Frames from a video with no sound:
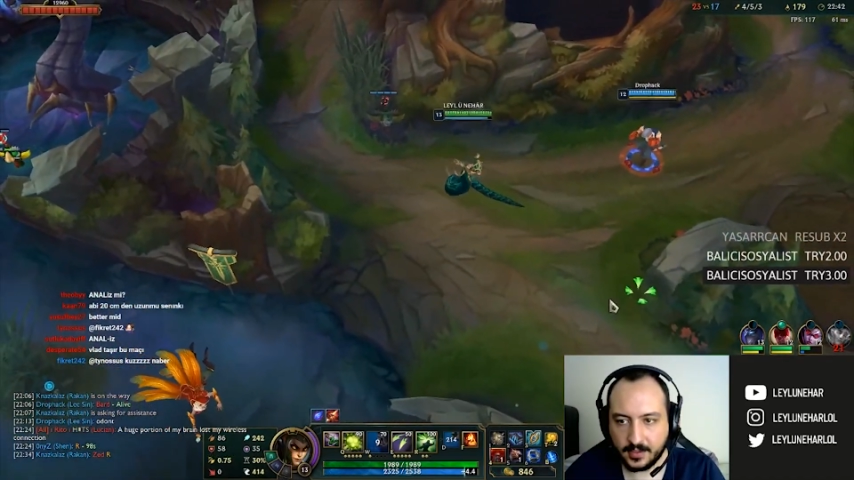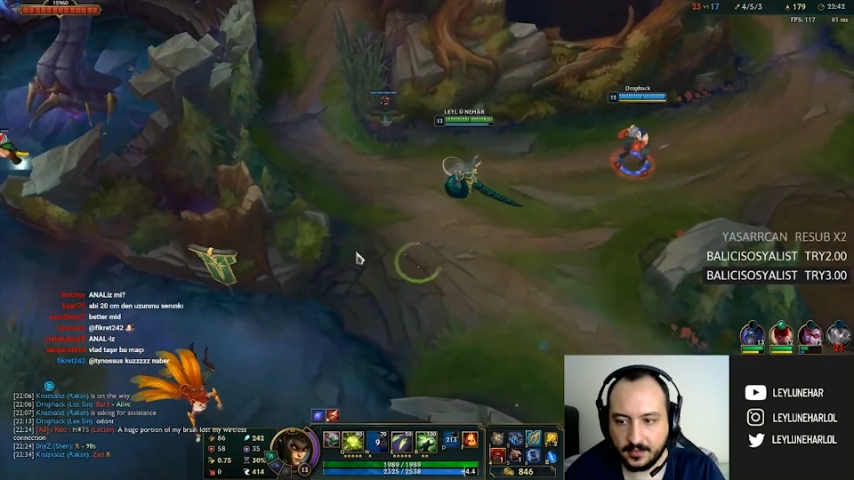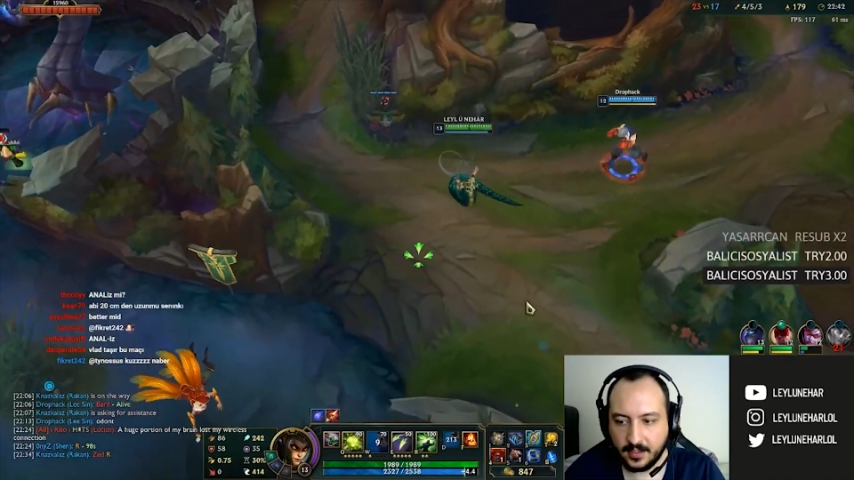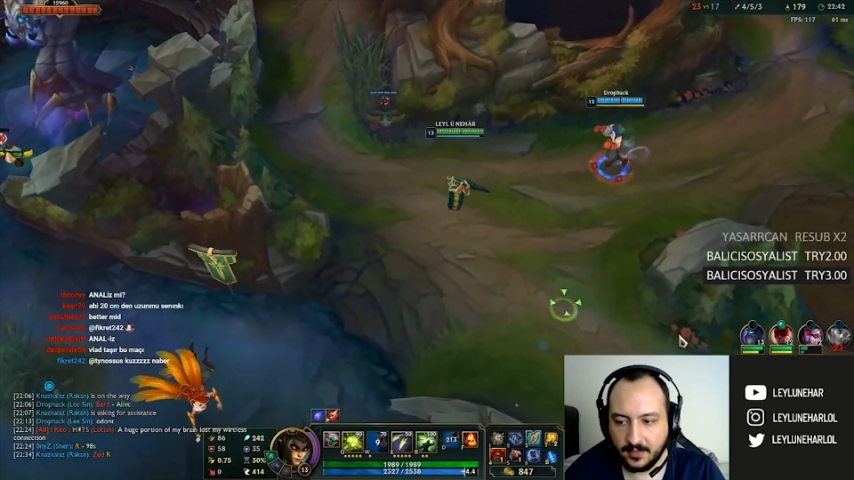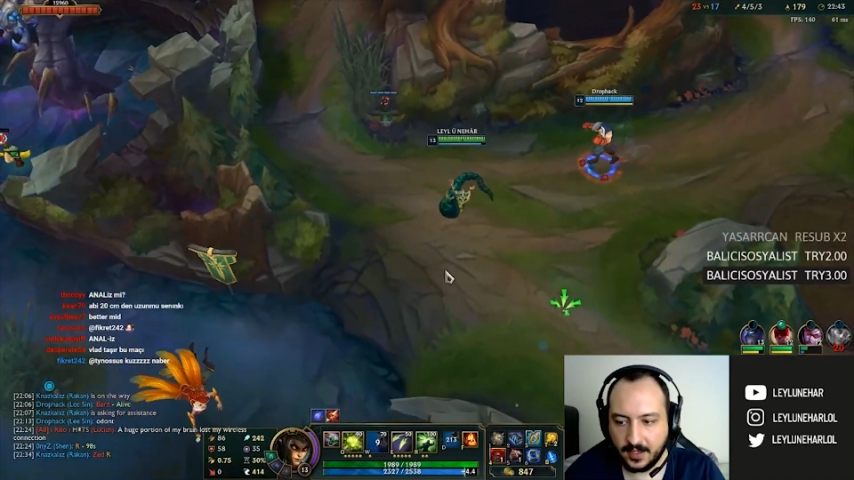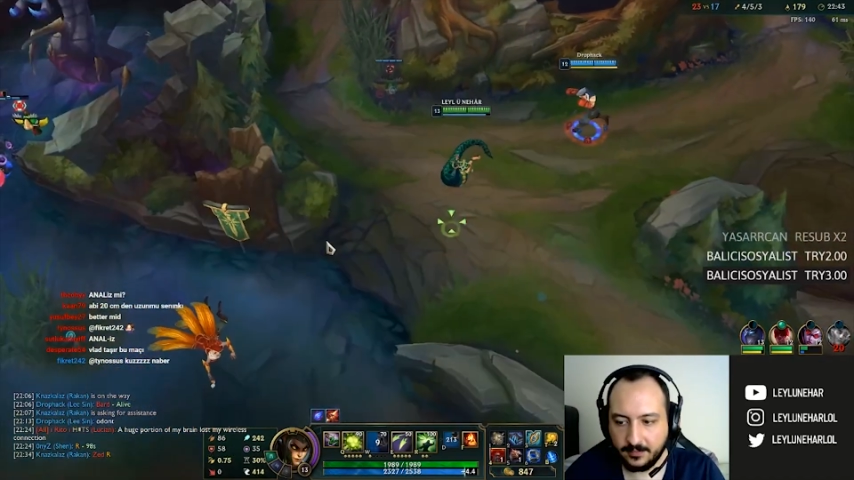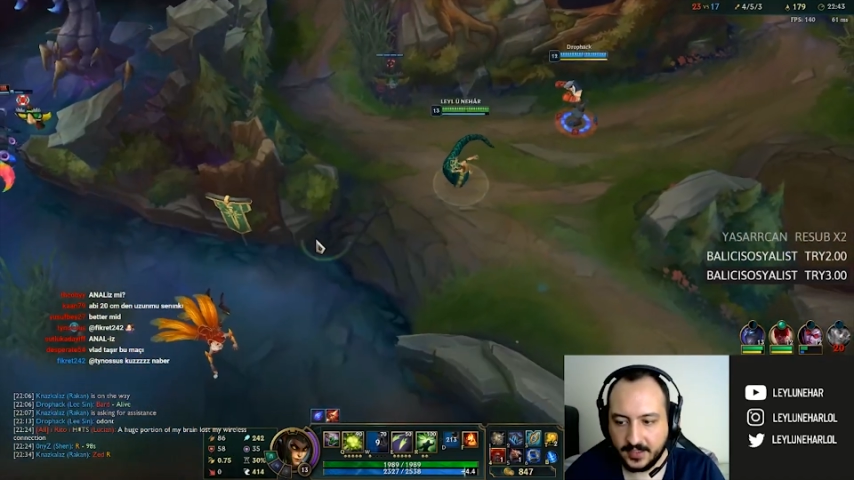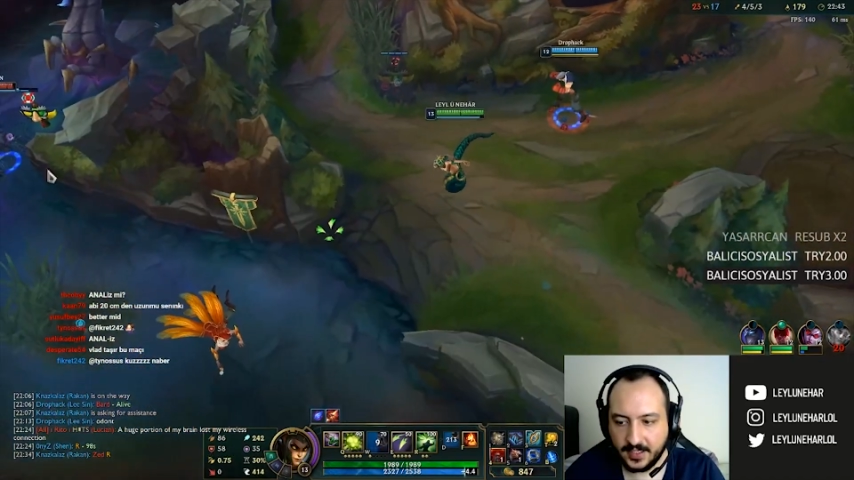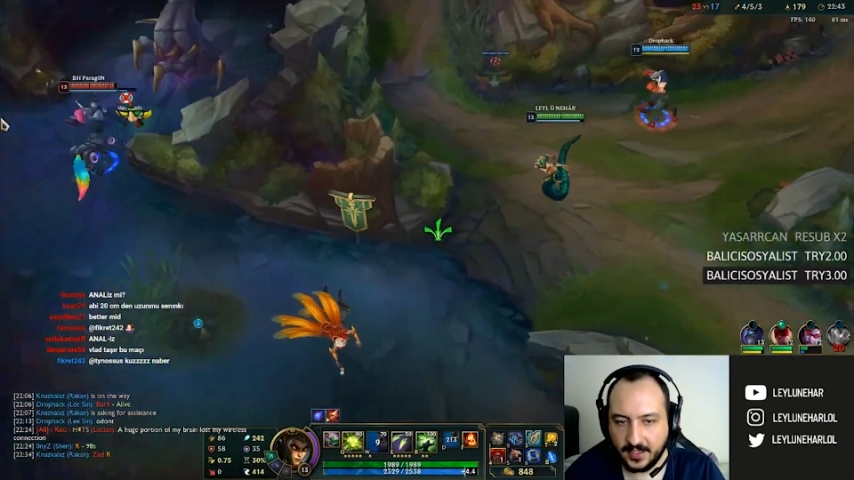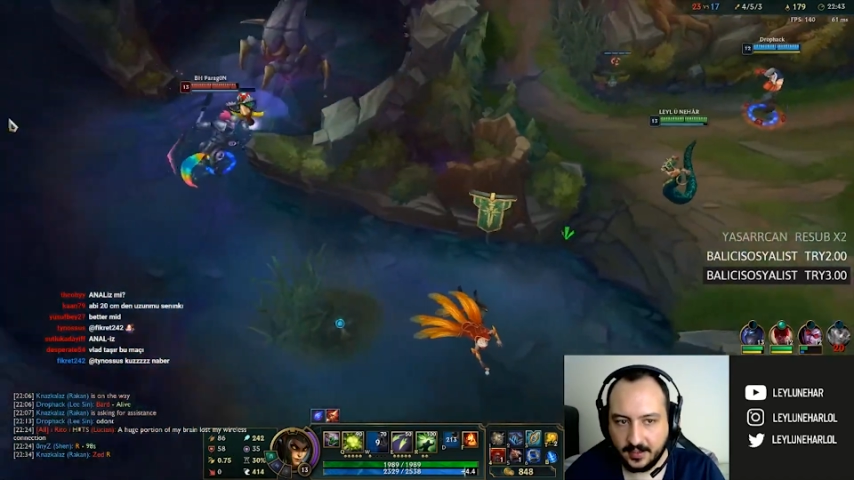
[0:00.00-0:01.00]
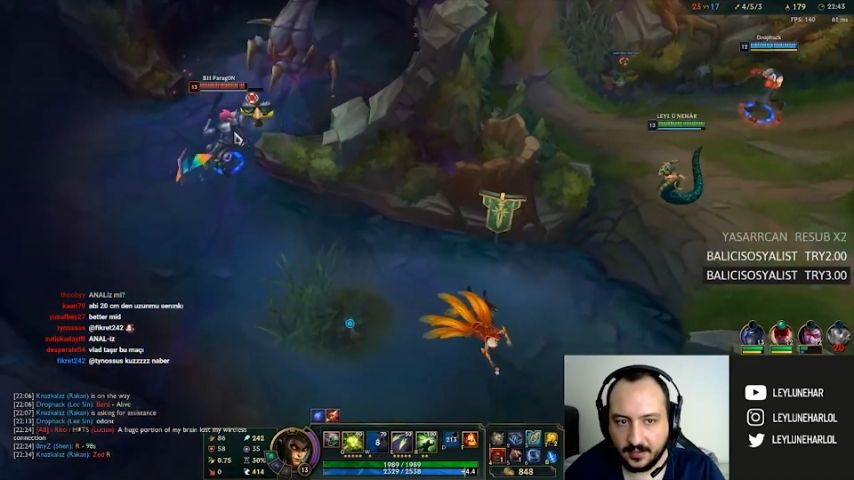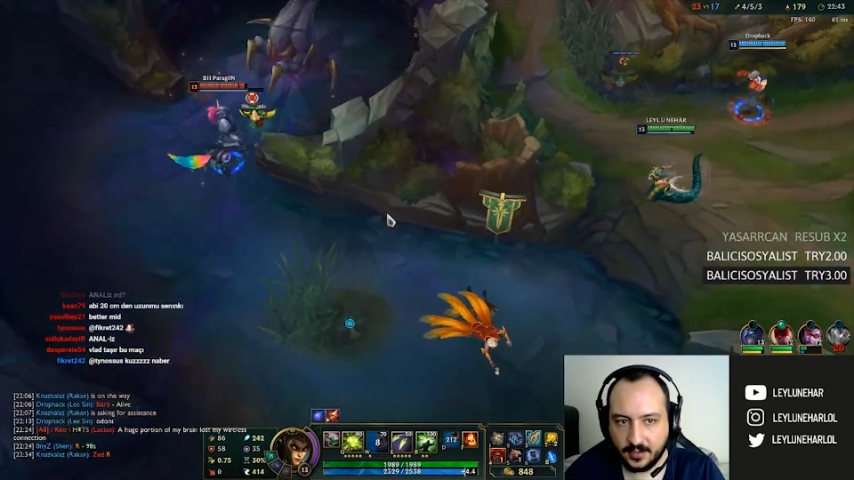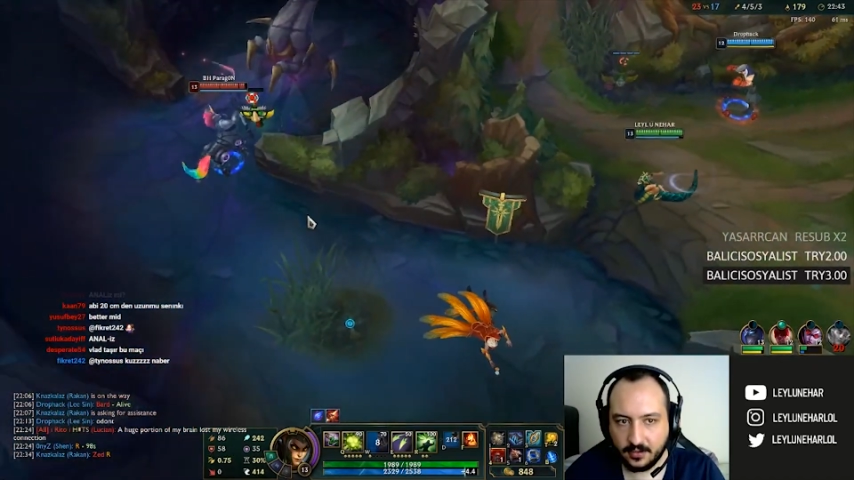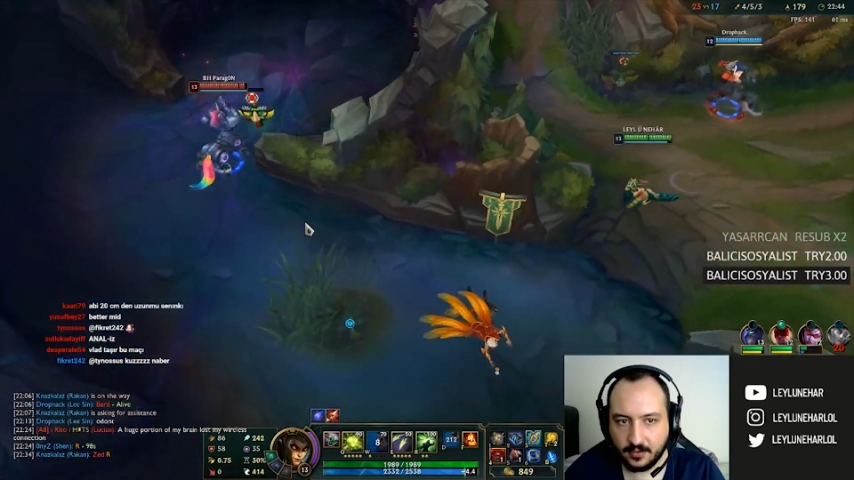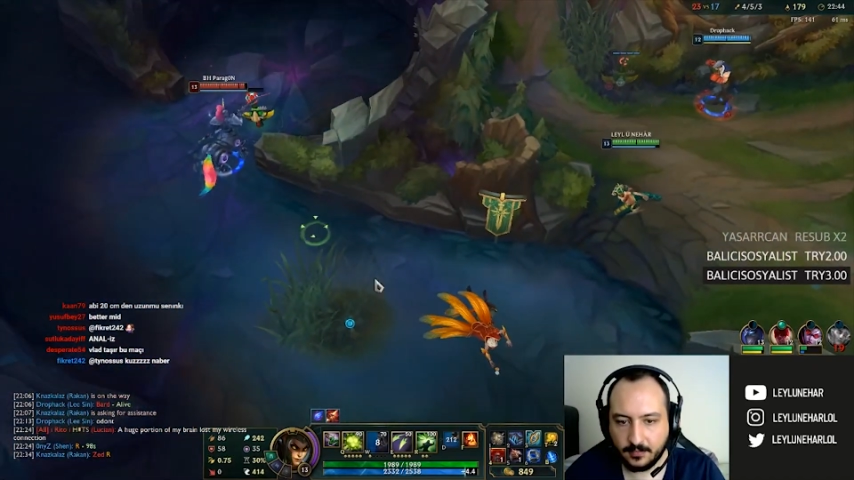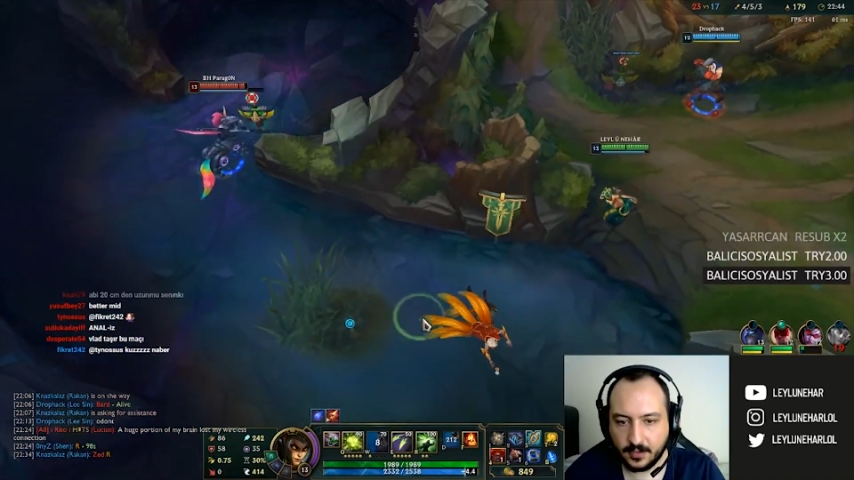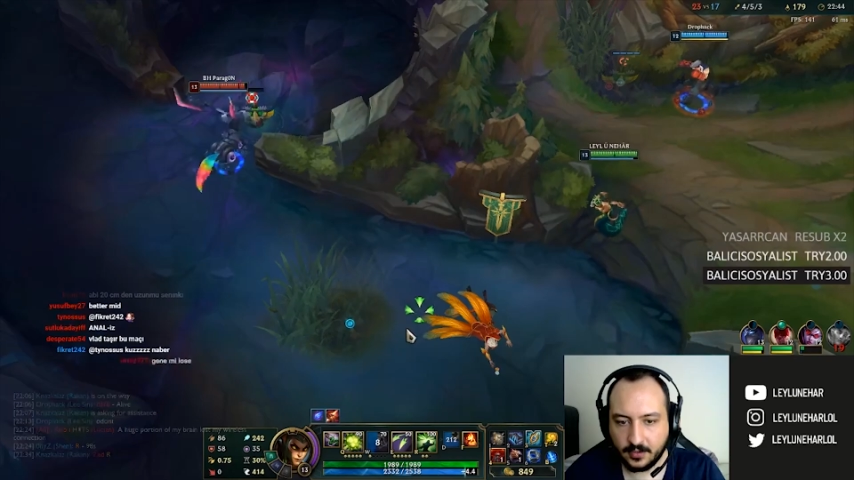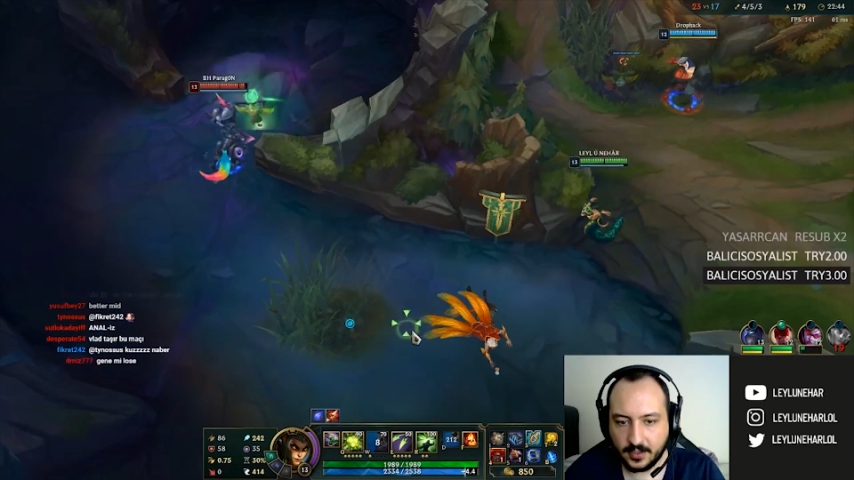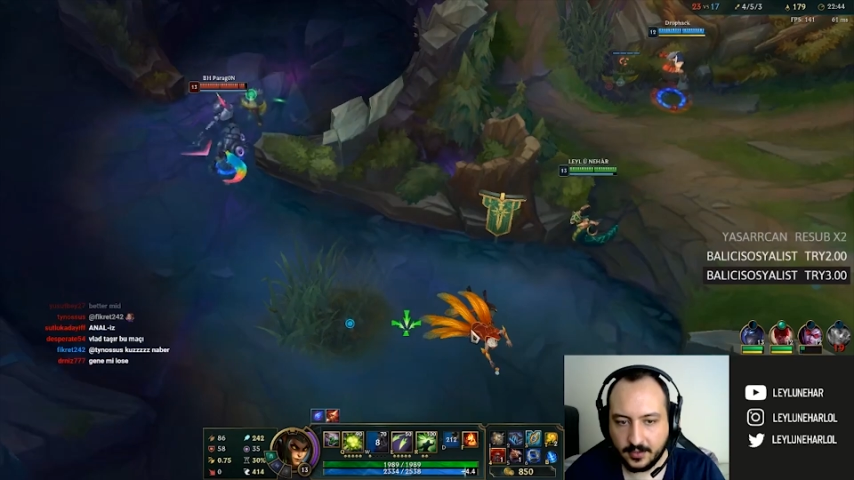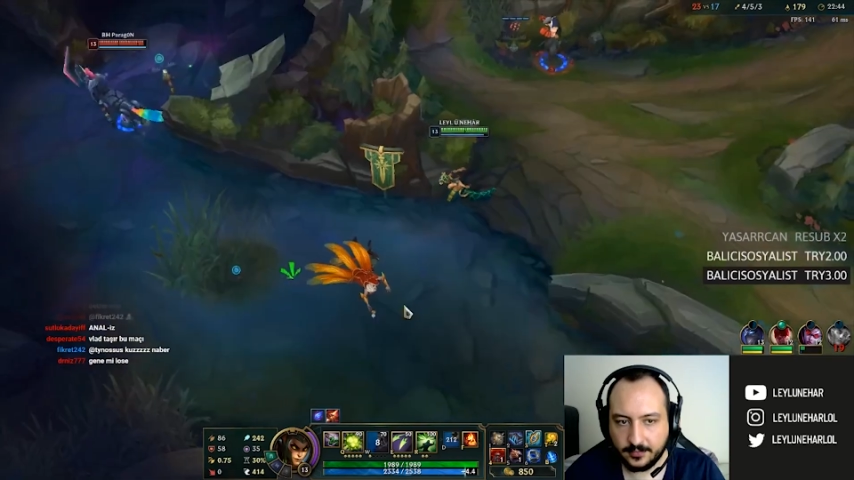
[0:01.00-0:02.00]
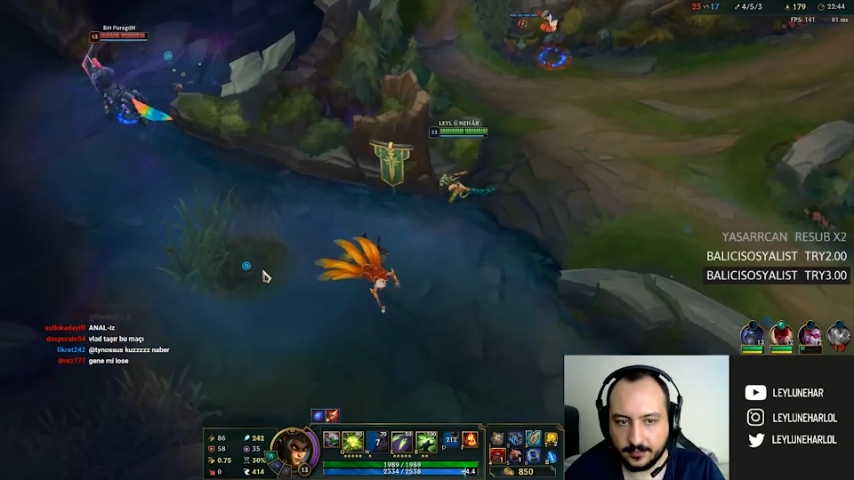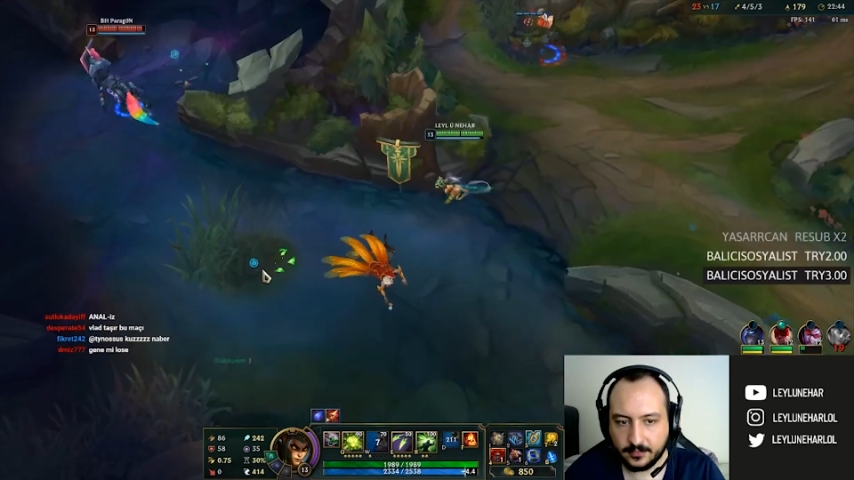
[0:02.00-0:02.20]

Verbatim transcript: Devam ki. Gir oğlum barona.